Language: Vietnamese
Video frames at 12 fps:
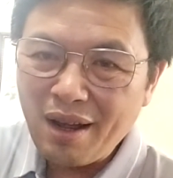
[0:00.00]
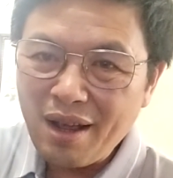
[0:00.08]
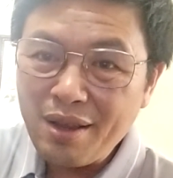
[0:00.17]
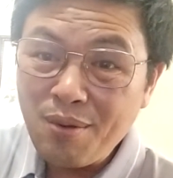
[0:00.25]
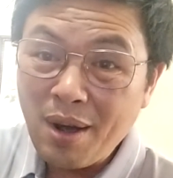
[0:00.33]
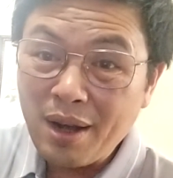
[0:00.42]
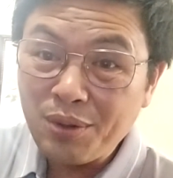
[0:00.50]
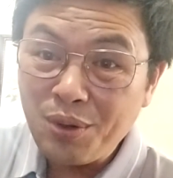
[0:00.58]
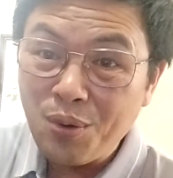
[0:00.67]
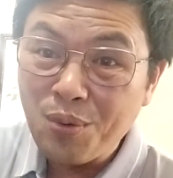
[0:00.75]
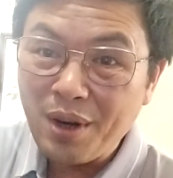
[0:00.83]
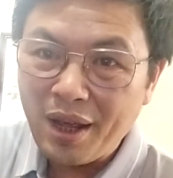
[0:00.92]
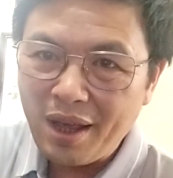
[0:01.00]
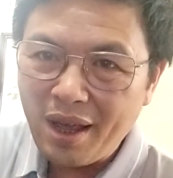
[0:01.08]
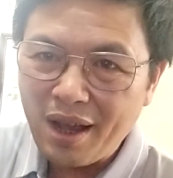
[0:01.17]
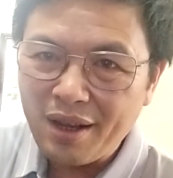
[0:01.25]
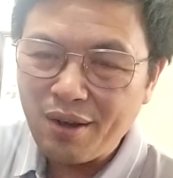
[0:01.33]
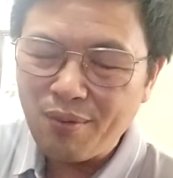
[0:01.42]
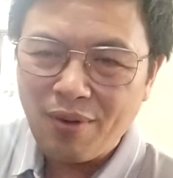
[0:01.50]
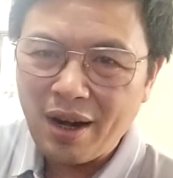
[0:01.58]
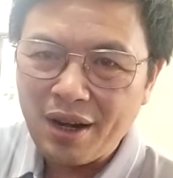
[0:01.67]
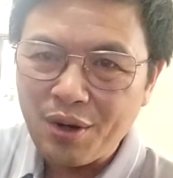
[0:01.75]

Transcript: anh Hoàng Duy Hùng này anh không phải